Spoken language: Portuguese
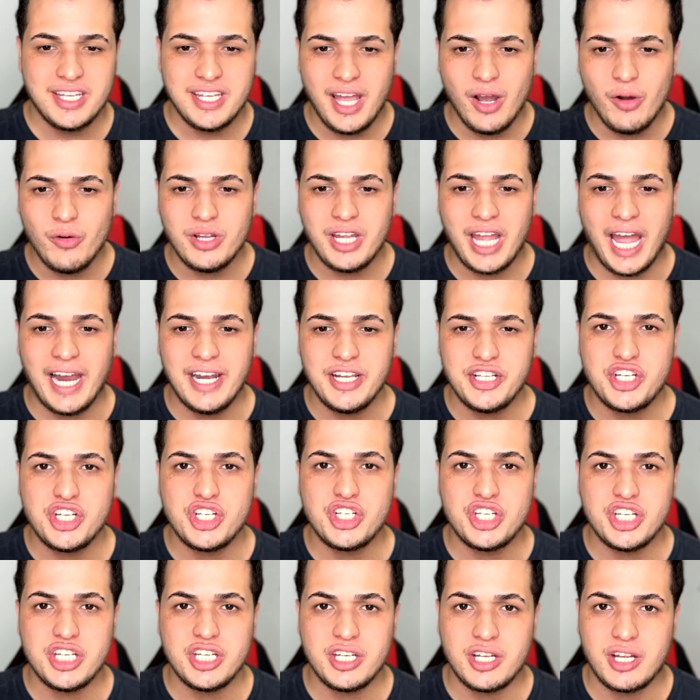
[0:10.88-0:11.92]
e é um reality
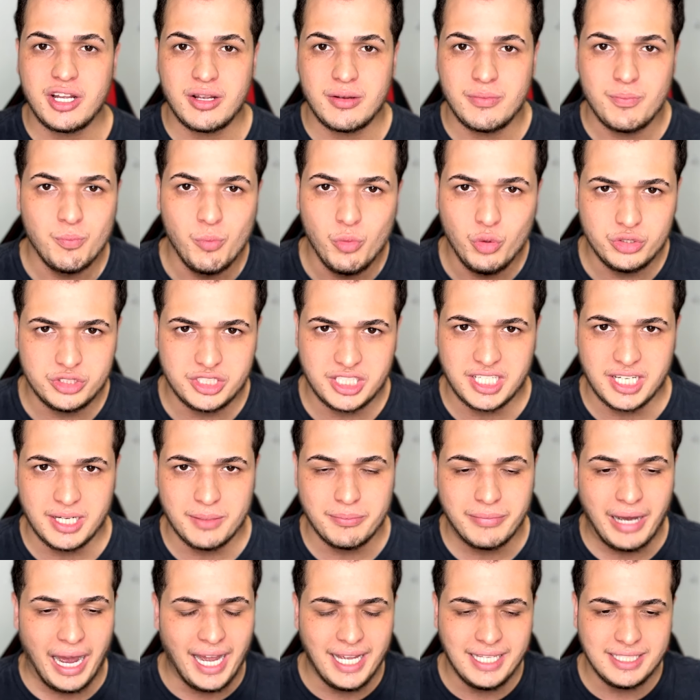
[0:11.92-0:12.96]
de música,
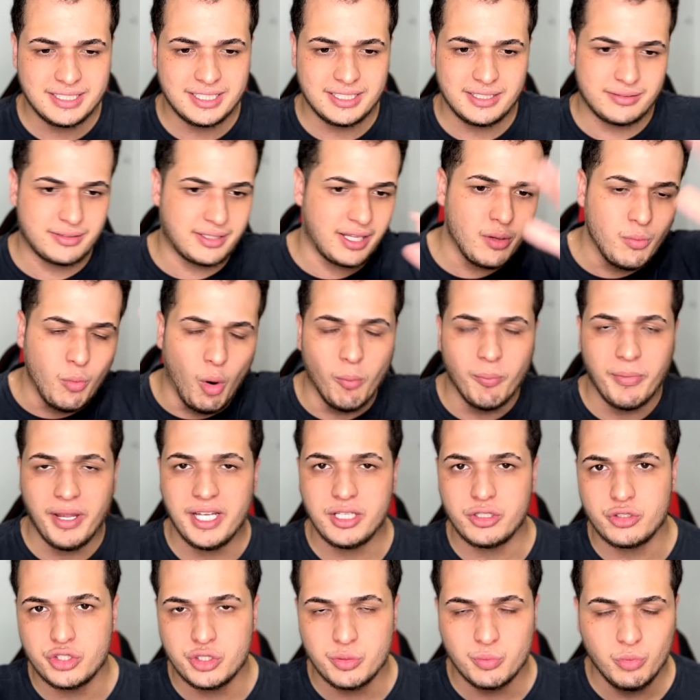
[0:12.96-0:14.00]
mas tem
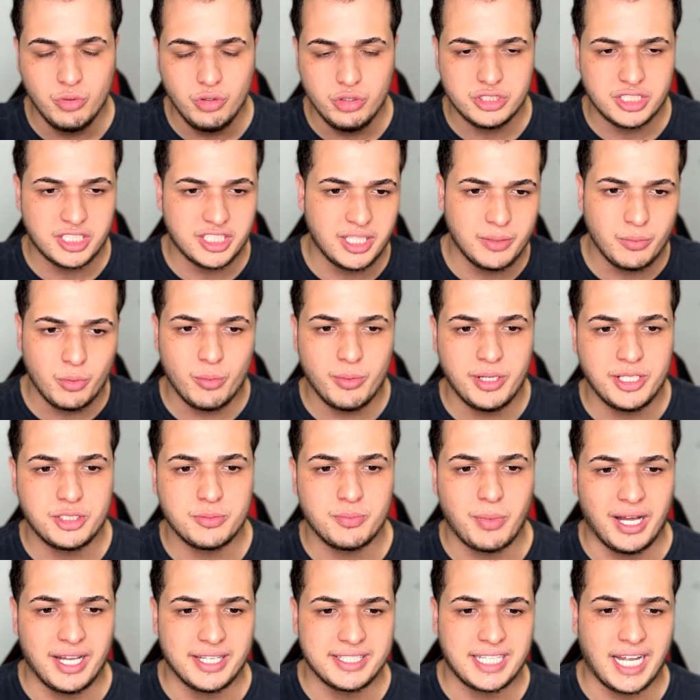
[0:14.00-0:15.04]
momento de música, tem momento de
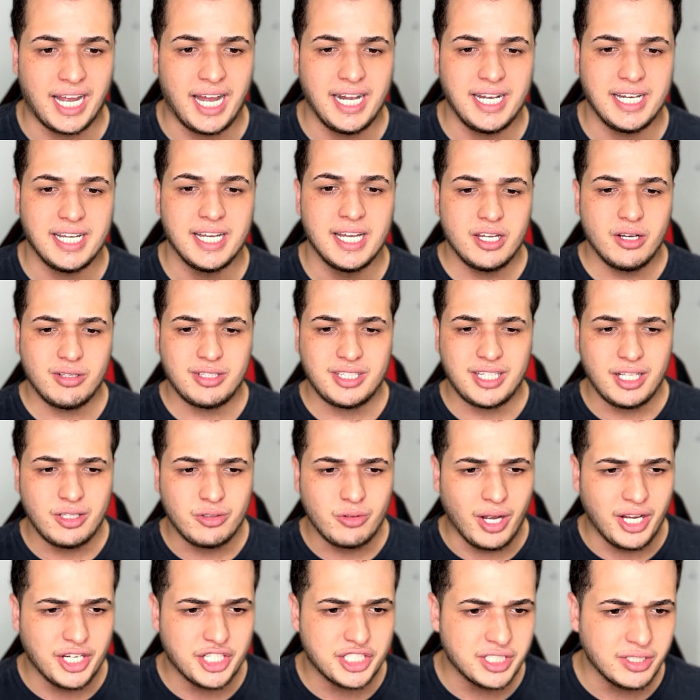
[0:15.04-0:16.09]
batalha. Eu até
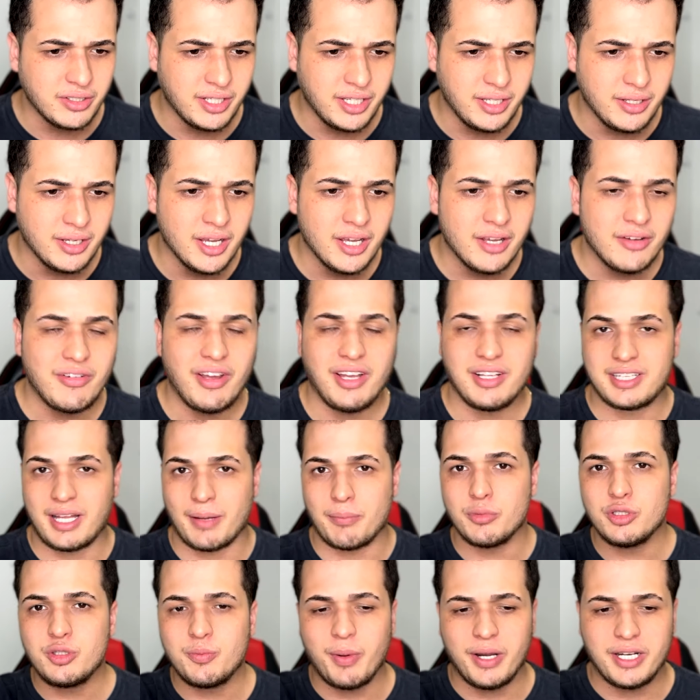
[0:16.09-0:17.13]
tô achando que, velho, tá
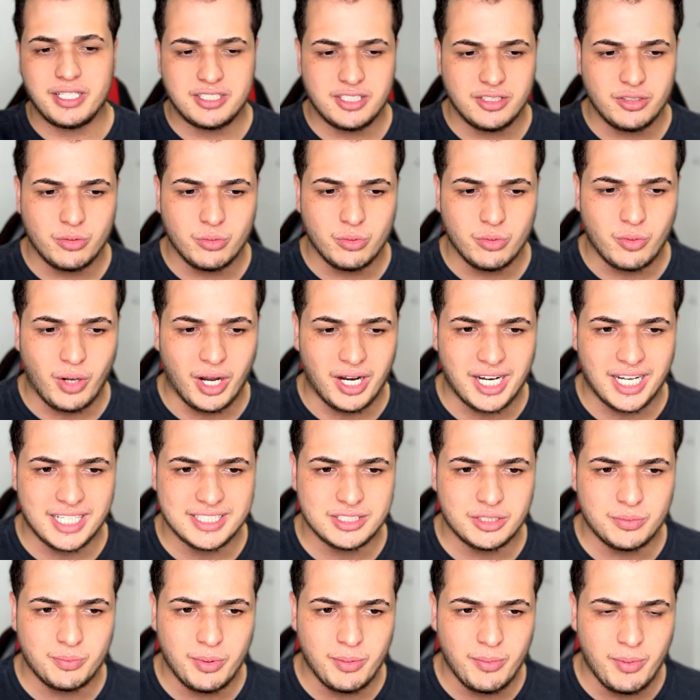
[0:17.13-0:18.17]
muito parecido com, a
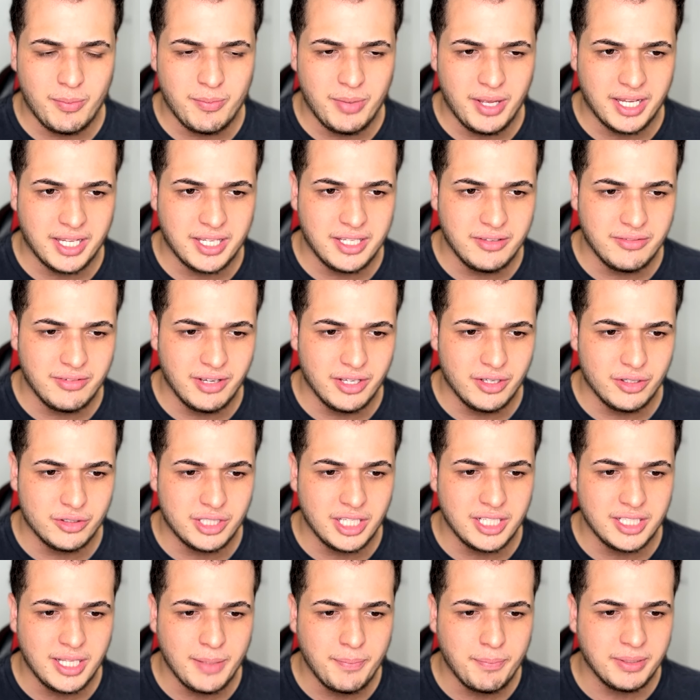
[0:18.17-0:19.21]
casa do BBB aqui, velho. Eu
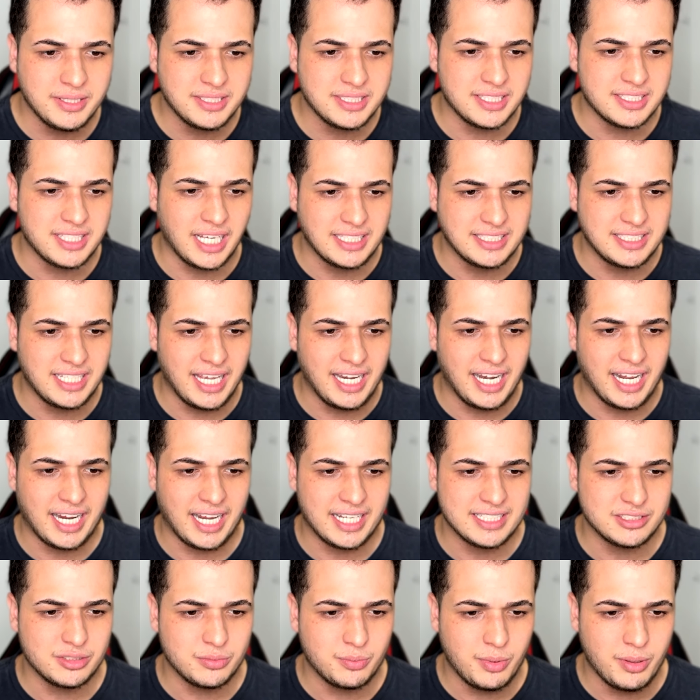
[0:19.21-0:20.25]
tentei pesquisar se é na
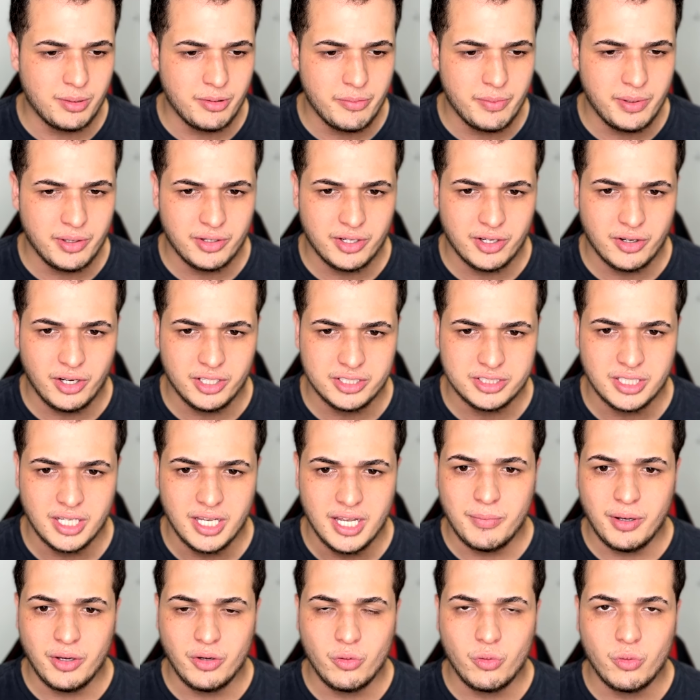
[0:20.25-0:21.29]
casa do BBB o negócio,
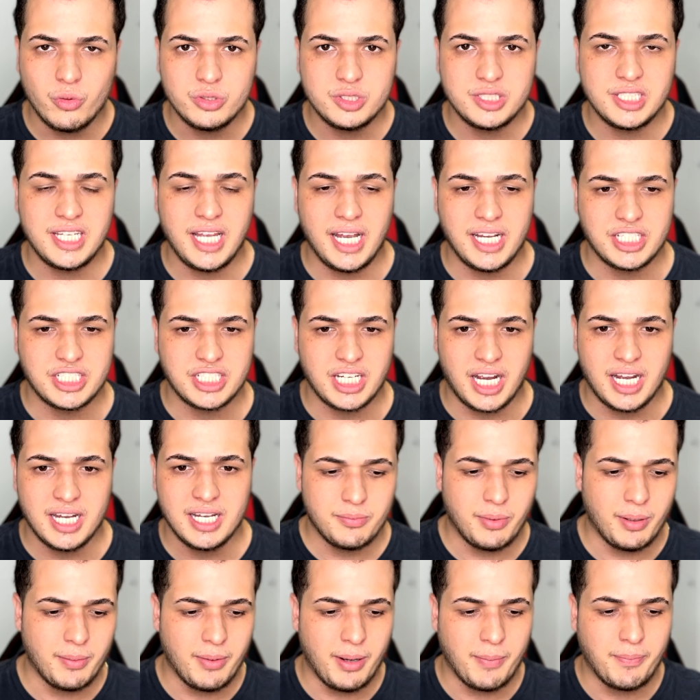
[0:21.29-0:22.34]
mas não consegui
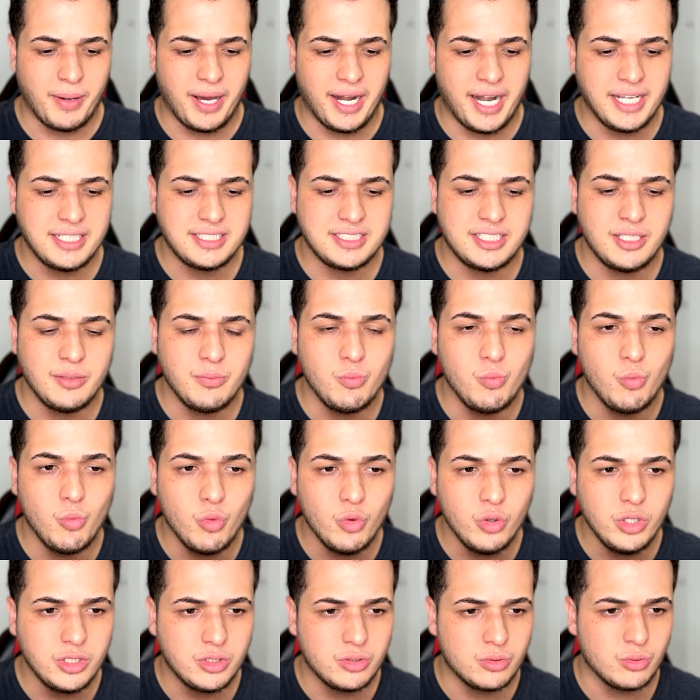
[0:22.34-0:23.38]
achar. Mas, mas parece
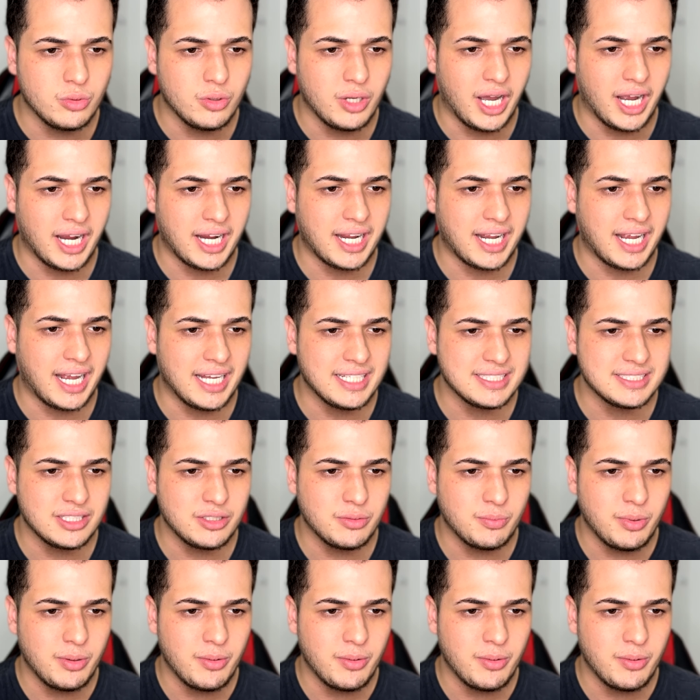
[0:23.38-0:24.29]
muito a casa do